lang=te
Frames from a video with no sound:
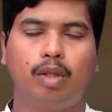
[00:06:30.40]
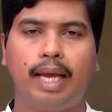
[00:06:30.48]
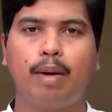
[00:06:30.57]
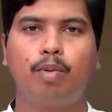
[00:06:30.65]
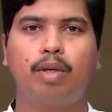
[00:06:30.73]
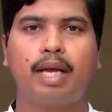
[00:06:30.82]

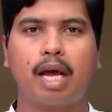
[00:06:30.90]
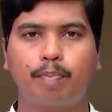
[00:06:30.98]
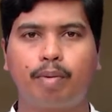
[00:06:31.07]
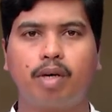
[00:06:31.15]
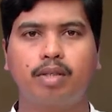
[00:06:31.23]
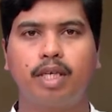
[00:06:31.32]
దేవుడు
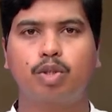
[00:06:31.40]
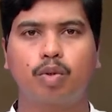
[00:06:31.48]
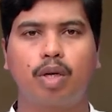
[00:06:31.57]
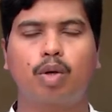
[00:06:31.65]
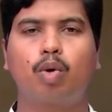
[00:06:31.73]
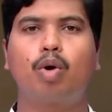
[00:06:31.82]
ఏర్పాటు
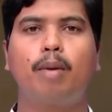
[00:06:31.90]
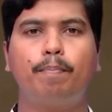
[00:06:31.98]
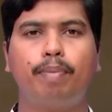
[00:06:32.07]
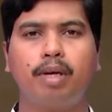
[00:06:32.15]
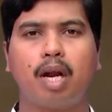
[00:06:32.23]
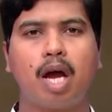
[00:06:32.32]
చేసుకున్న ఒక
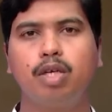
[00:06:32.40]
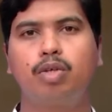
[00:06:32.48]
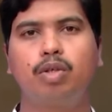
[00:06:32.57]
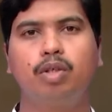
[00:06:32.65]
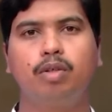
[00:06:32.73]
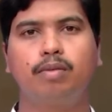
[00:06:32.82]
గొప్ప
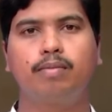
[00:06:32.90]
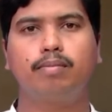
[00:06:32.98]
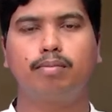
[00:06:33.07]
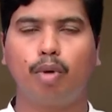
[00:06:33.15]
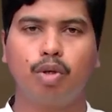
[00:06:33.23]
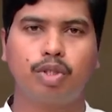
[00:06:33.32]
నాయకుడు
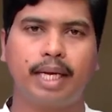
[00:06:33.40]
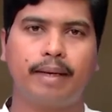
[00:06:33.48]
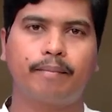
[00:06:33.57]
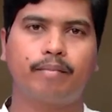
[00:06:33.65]
మోషే